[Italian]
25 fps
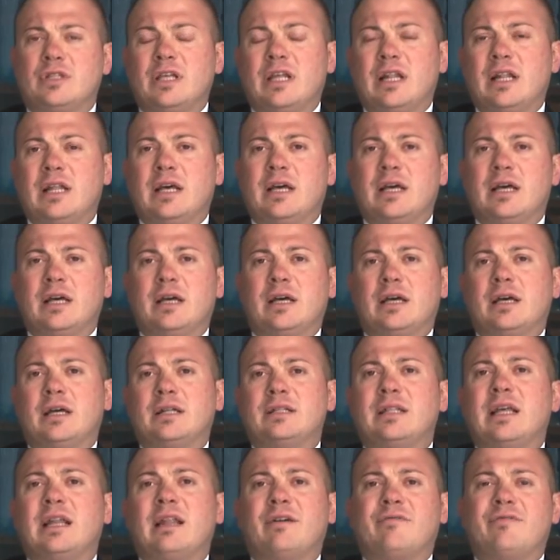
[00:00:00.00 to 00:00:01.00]
del,
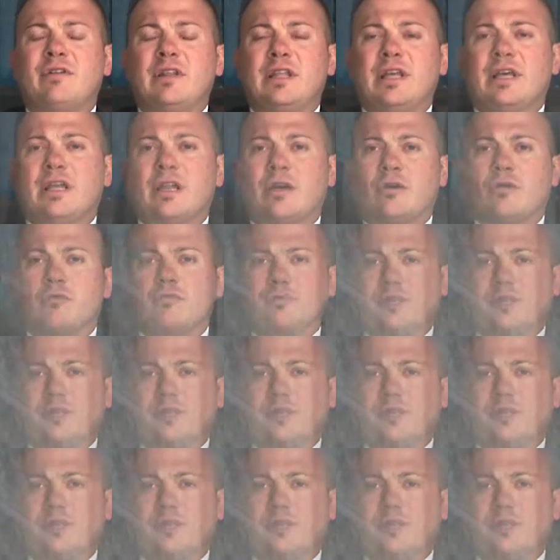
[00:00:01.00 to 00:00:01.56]
della filiera